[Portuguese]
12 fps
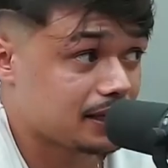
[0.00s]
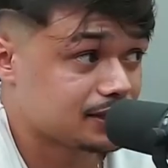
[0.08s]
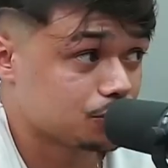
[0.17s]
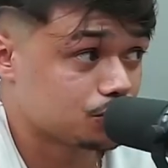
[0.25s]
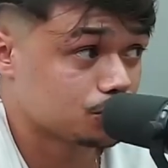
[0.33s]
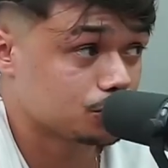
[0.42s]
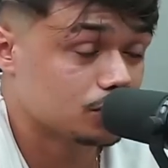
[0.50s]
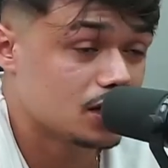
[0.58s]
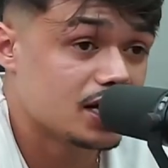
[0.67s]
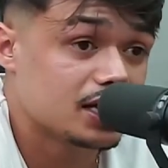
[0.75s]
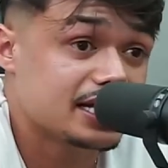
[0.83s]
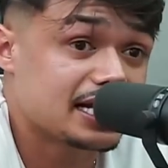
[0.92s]
apareceu tudo.
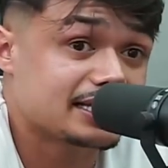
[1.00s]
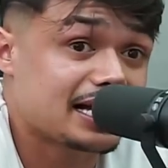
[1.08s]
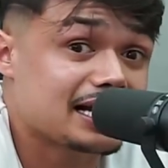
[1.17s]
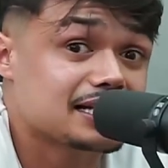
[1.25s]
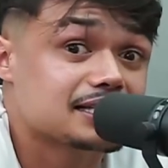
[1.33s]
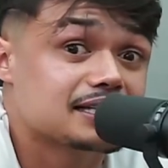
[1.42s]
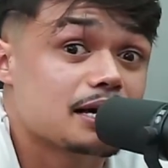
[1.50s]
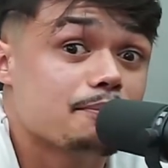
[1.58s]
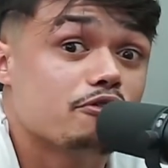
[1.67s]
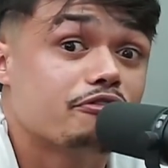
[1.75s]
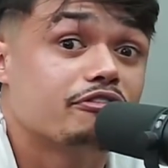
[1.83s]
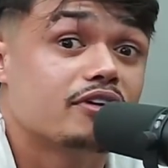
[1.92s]
Queria até agradecer a
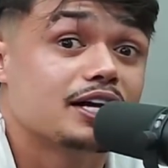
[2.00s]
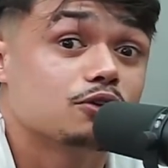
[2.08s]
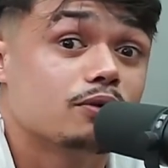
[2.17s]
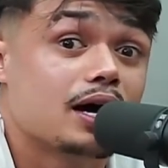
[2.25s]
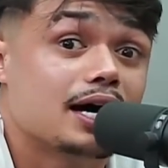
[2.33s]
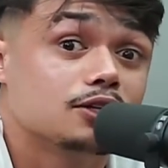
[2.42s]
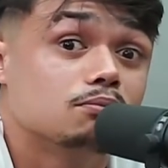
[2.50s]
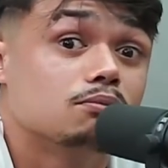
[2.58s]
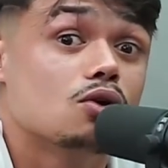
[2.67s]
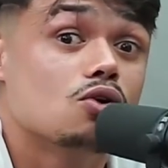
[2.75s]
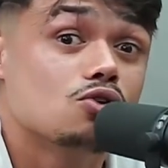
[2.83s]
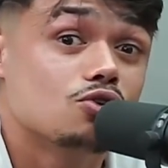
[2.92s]
meu fã, Eduardo
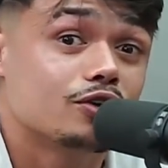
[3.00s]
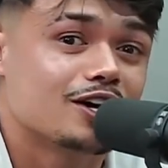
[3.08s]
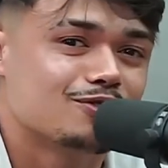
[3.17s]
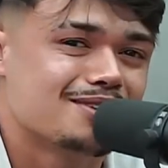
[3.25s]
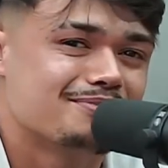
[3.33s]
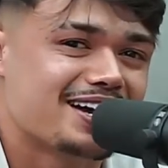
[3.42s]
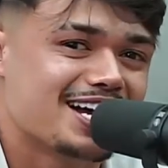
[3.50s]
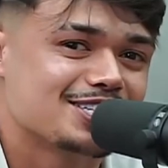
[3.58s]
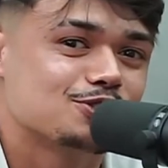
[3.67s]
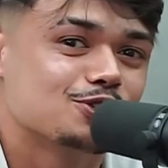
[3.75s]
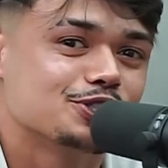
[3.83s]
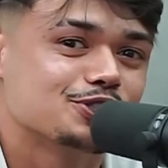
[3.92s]
Moura. Um
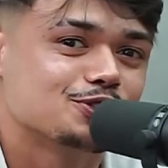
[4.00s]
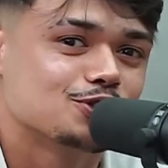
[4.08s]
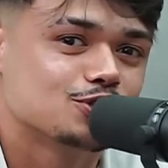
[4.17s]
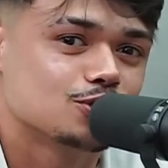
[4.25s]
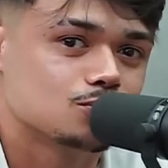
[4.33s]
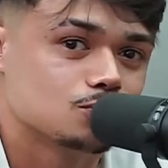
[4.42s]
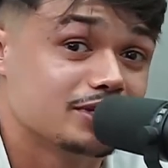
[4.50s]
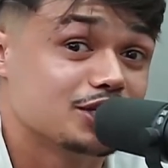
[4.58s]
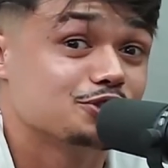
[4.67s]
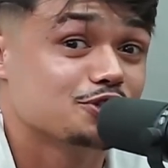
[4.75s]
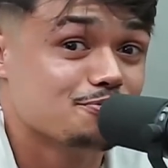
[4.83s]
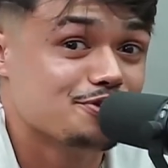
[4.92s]
abraço gostoso. Me
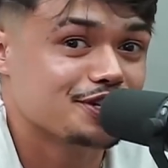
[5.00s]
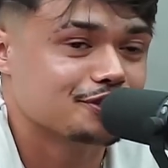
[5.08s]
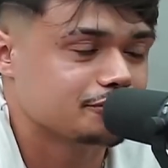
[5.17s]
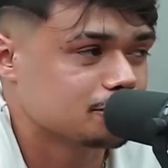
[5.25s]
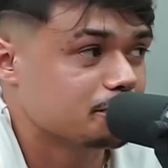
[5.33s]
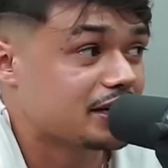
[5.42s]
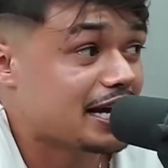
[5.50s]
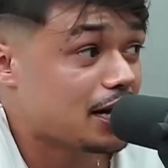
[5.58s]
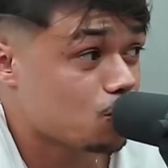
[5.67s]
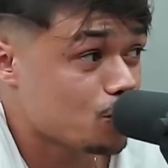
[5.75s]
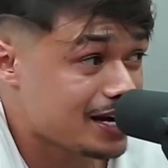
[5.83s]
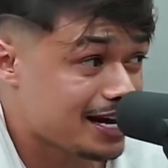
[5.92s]
ajudou muito, viu? Briguei
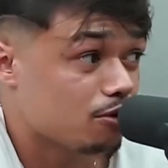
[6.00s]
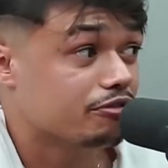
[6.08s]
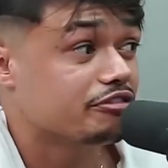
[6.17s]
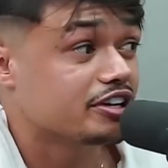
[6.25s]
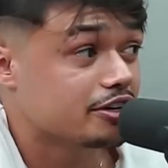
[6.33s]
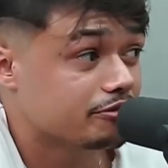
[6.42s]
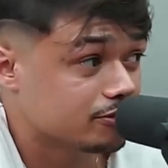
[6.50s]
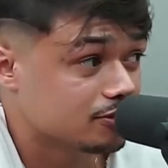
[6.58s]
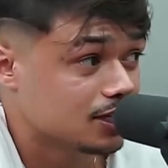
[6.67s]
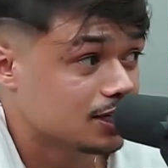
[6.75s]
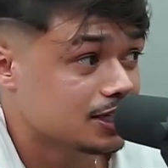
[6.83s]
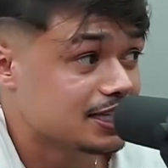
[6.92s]
com ele ao
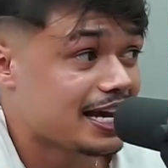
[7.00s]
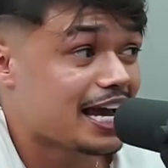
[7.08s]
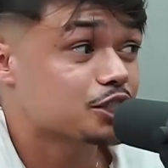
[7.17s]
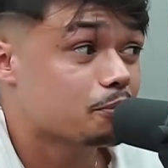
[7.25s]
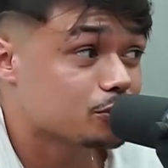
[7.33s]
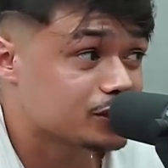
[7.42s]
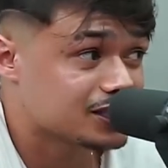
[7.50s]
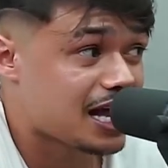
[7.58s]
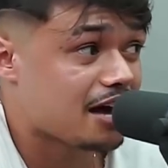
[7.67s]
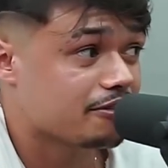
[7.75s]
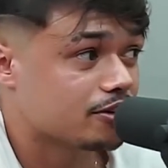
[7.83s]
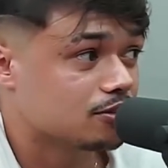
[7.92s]
vivo,
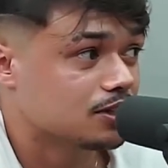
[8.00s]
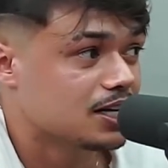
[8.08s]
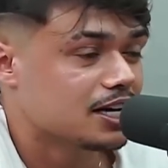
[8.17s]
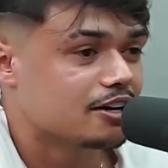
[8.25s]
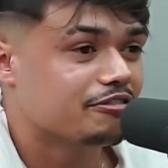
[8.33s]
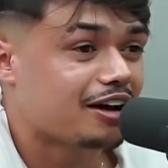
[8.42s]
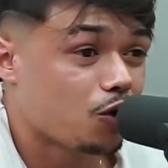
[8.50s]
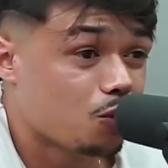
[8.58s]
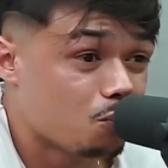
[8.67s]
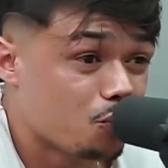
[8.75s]
irresponsável. Falou